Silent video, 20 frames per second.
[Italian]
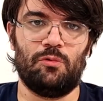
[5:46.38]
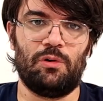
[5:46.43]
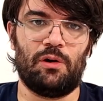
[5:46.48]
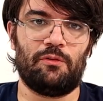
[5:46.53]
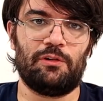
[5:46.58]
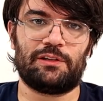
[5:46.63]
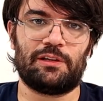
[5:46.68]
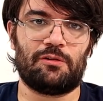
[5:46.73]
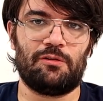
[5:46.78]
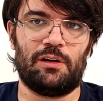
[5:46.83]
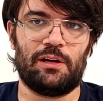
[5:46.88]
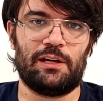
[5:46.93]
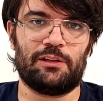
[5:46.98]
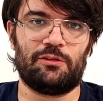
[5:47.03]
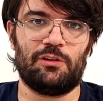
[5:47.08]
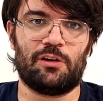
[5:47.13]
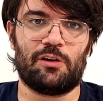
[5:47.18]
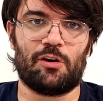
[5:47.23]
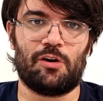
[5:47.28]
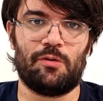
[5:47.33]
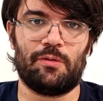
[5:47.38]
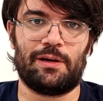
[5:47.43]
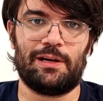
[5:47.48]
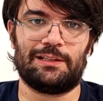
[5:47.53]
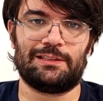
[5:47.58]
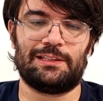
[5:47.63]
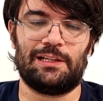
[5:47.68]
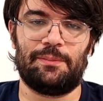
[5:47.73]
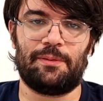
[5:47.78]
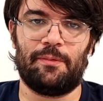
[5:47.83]
Una volta collegato il
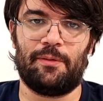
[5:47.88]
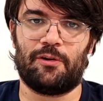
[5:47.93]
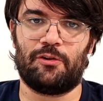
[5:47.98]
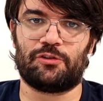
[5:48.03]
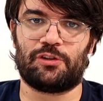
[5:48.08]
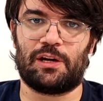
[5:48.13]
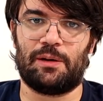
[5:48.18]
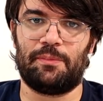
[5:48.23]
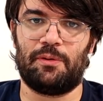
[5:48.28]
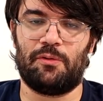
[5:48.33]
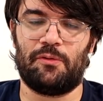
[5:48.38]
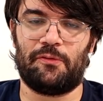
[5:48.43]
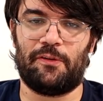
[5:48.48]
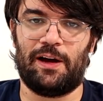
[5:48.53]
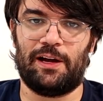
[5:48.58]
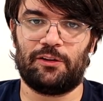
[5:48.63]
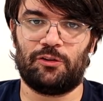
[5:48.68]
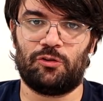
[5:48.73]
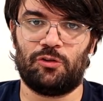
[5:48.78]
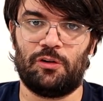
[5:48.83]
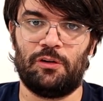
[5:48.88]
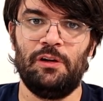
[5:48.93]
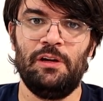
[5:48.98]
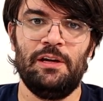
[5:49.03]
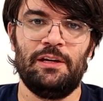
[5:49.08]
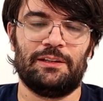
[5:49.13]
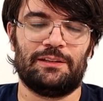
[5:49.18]
Chromecast, la prima cosa che abbiamo fatto